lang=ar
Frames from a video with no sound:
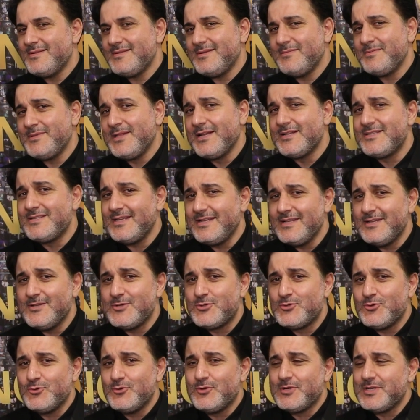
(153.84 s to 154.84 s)
اذا بضل تساليني
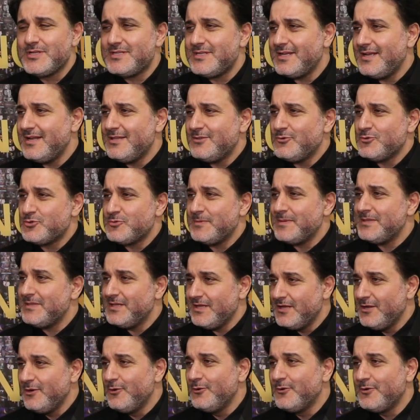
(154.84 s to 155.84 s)
شو رسالتي وشو
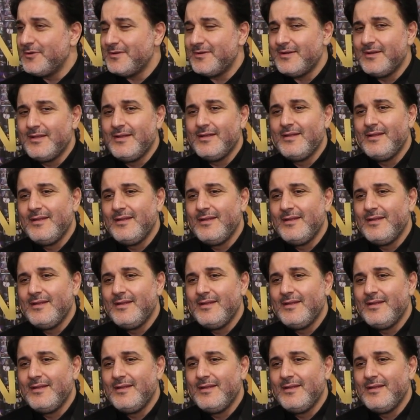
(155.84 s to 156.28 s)
بدي اقول لهم